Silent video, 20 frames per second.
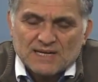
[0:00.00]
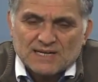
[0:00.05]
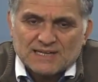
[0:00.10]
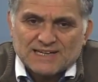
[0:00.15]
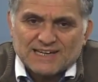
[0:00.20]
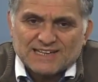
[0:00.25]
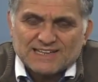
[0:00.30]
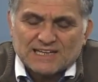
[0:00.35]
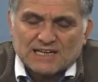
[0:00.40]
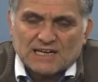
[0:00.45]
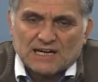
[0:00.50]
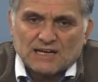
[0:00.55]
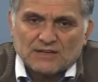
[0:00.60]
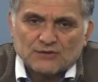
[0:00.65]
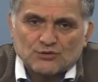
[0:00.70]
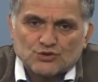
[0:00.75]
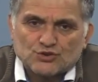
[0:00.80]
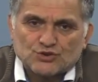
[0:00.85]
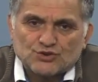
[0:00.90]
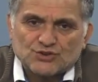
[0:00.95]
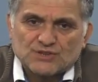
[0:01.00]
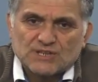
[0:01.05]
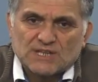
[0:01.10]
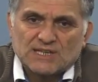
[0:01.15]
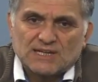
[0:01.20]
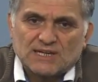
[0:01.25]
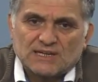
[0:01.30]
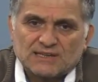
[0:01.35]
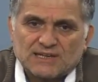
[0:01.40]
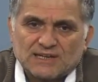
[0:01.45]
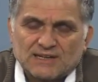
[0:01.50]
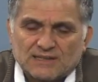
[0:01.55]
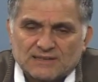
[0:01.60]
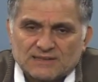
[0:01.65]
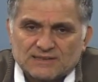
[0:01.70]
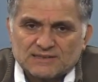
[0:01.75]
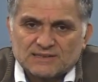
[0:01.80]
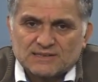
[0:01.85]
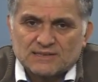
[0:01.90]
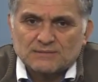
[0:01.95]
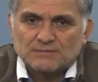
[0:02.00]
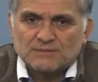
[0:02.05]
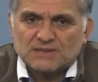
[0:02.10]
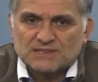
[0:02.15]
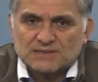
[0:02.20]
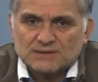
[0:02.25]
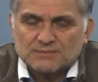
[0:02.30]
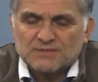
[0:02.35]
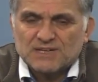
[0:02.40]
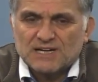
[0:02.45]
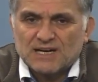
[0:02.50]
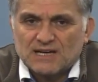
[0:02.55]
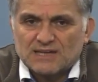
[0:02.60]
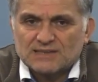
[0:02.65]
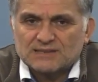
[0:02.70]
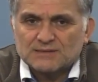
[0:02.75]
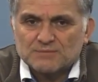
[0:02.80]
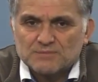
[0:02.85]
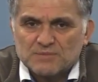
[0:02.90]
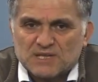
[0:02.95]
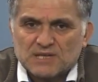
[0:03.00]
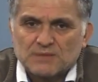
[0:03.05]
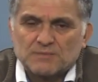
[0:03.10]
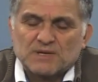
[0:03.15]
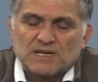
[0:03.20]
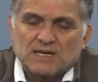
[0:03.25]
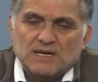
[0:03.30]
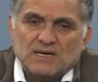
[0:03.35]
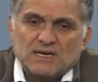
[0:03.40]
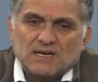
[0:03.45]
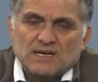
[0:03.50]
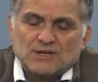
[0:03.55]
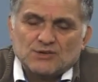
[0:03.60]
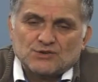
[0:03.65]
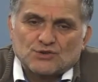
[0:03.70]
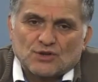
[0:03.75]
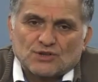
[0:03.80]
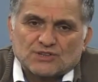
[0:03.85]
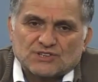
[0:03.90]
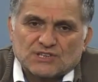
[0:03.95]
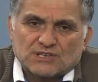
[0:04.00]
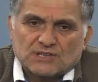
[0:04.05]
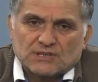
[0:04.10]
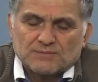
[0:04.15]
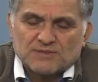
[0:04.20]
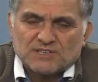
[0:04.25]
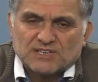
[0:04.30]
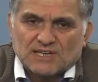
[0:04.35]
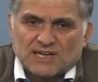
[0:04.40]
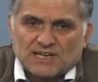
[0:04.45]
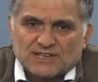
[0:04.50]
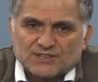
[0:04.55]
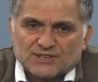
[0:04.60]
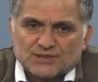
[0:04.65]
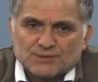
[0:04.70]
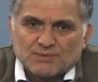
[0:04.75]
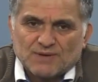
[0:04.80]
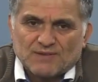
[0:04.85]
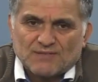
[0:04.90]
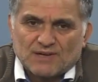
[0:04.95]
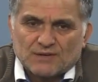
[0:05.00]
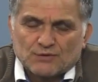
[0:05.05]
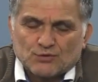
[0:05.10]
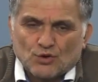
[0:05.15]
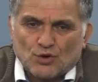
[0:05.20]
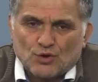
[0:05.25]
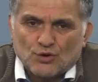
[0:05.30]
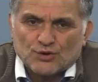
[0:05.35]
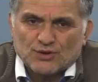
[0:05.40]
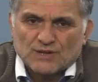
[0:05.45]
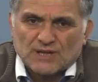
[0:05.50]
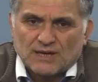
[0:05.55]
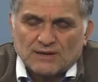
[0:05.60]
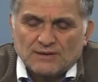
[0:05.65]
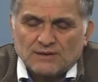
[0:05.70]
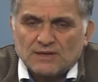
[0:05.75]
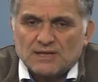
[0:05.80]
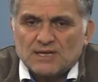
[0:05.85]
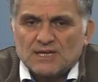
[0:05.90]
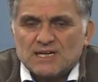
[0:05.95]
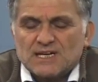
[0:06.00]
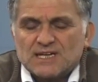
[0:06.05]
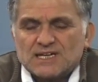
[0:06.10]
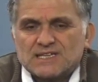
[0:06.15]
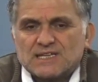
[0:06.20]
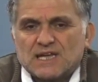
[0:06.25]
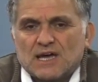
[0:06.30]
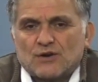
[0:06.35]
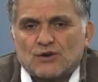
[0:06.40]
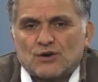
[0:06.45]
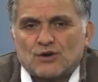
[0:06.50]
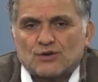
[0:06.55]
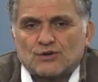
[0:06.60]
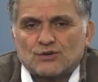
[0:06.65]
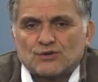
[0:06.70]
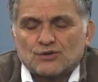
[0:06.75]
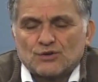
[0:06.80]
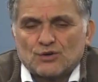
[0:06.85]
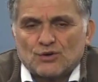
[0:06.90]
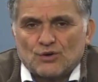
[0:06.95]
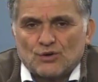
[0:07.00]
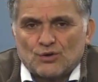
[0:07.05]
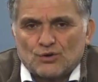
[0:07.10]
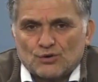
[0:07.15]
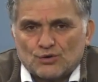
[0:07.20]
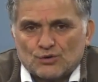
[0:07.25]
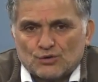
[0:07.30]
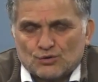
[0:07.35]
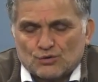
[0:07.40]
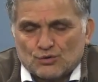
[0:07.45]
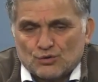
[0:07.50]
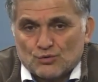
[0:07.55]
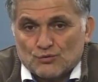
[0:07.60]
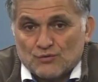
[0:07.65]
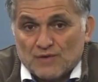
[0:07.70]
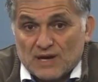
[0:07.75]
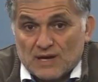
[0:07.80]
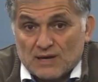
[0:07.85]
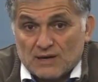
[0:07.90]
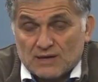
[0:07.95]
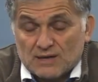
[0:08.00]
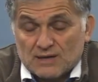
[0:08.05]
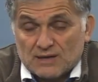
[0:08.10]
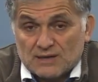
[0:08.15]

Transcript: radikal düşüncelerden arındırılması mı lazım gibi çok ciddi bir tartışma var. Doğrudan terör örgütü ve